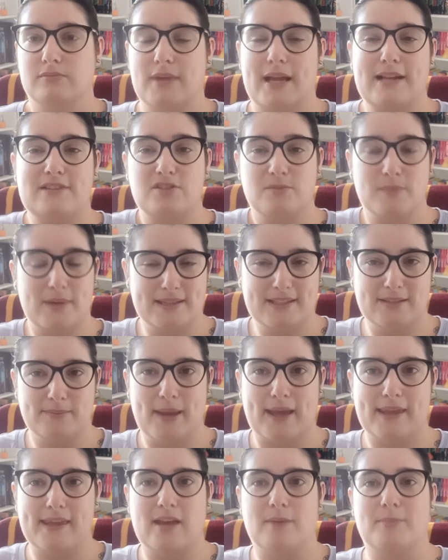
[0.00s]
elles se mettent des
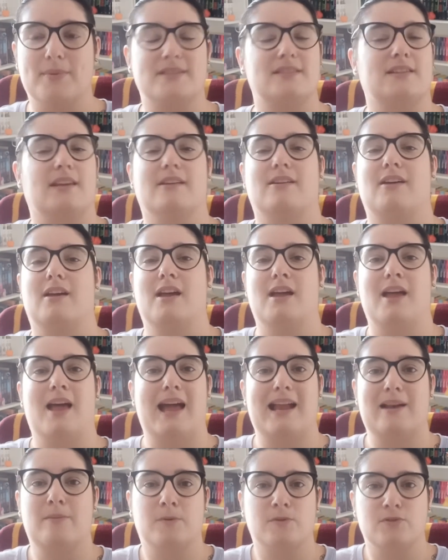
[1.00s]
barrières parce qu'elles
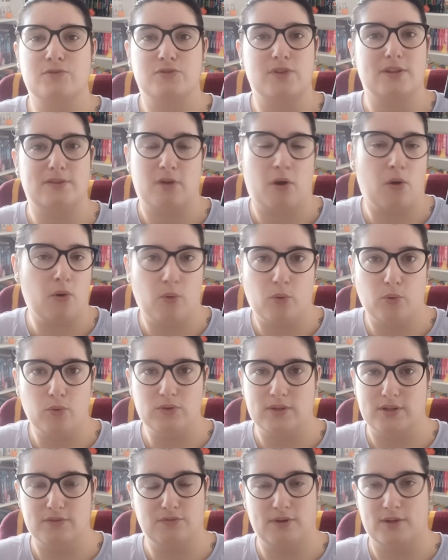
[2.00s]
pensent être en
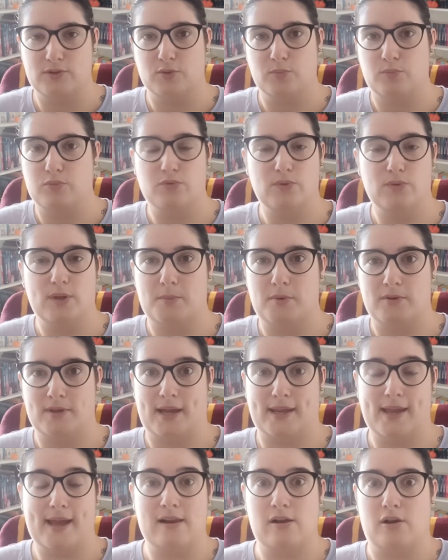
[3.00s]
gros des fois ne plus être bonne à
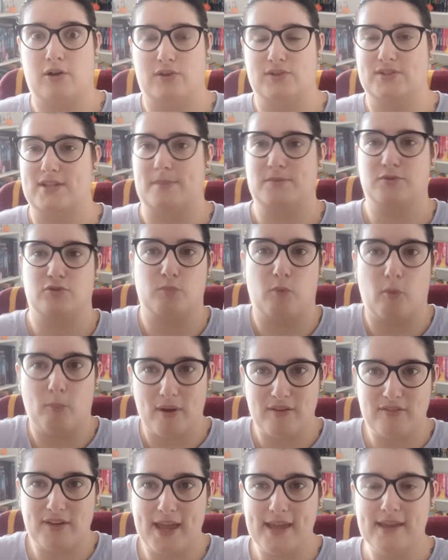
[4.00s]
rien alors que c'est absolument
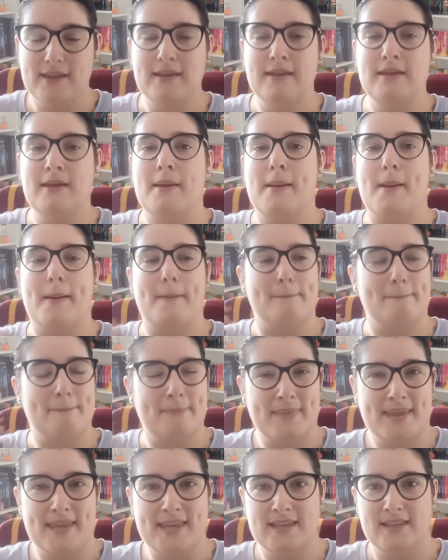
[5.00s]
pas vrai
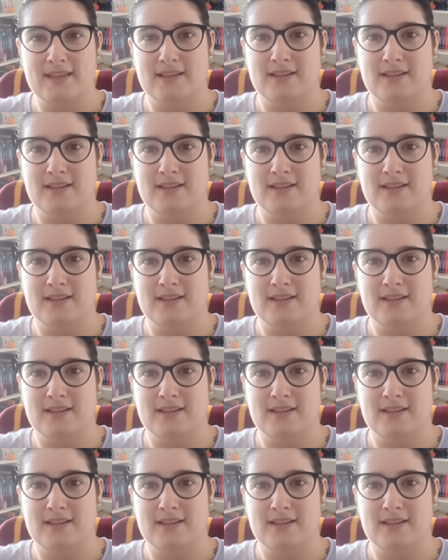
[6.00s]
mais